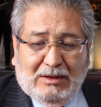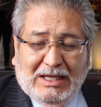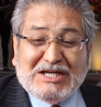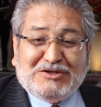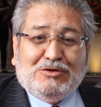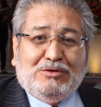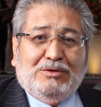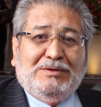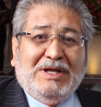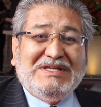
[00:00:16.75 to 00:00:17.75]

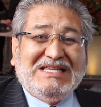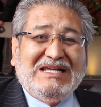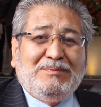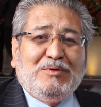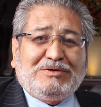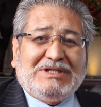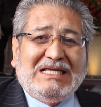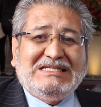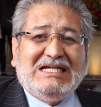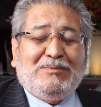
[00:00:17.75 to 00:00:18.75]
hecho de vital
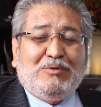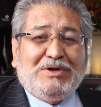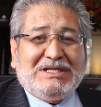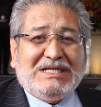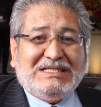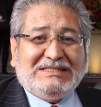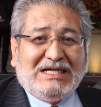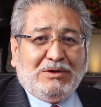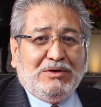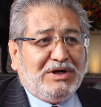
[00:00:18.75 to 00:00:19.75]
importancia poder
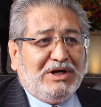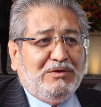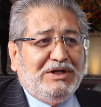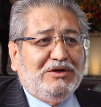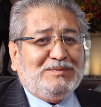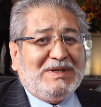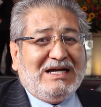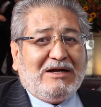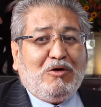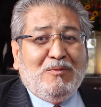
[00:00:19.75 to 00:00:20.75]
estar hoy reunidos
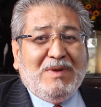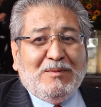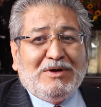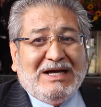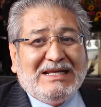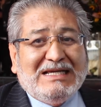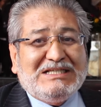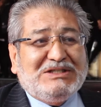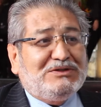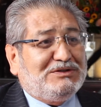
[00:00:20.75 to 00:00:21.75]
para conmemorar
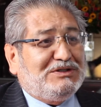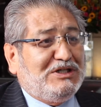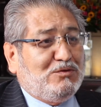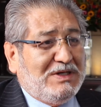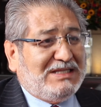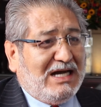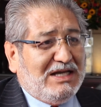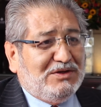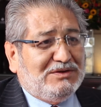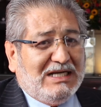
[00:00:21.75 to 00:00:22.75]
estos 50
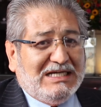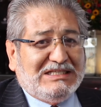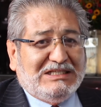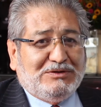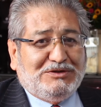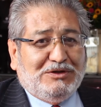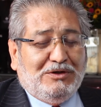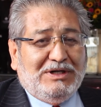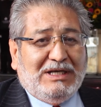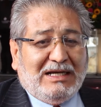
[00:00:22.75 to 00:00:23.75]
años de la
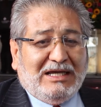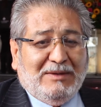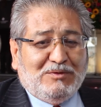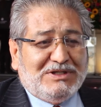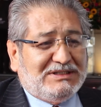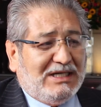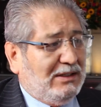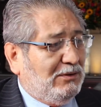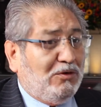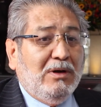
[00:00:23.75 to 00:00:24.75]
institución en la que hemos
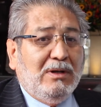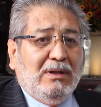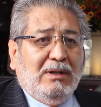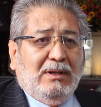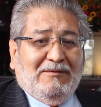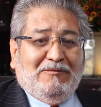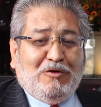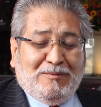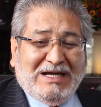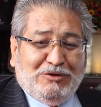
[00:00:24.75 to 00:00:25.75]
estado
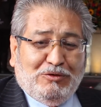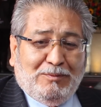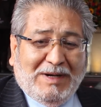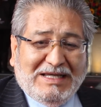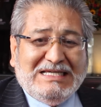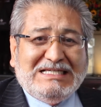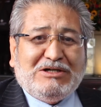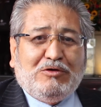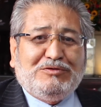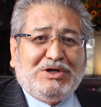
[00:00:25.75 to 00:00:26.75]
formando país,
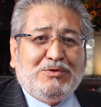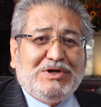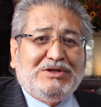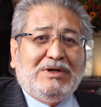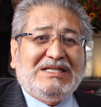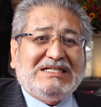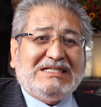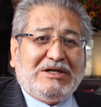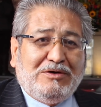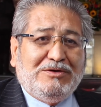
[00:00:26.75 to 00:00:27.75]
contribuyendo al
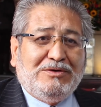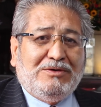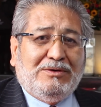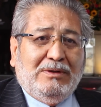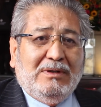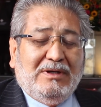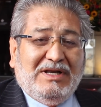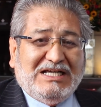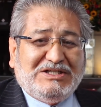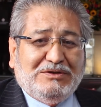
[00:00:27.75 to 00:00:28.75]
desarrollo
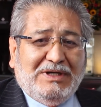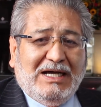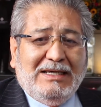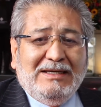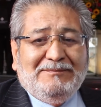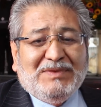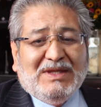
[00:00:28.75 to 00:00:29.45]
nacional